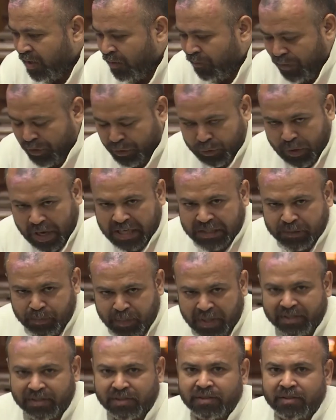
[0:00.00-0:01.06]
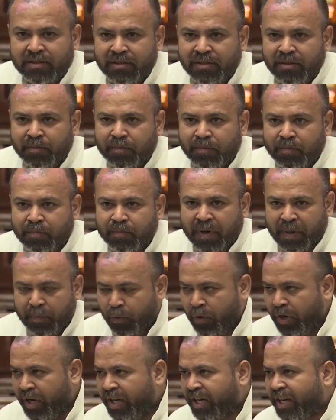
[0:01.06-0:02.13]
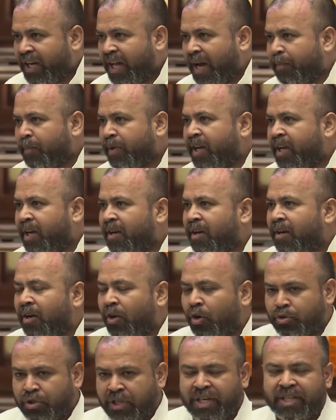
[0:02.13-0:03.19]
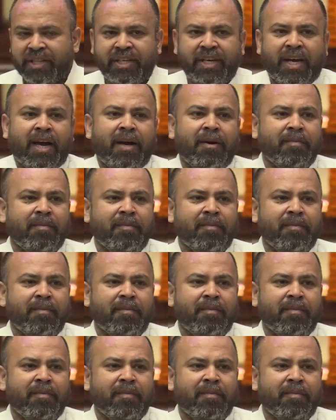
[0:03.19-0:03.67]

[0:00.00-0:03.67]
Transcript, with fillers: विश्वास मत पर बोलने के लिए आपने अवसर दिया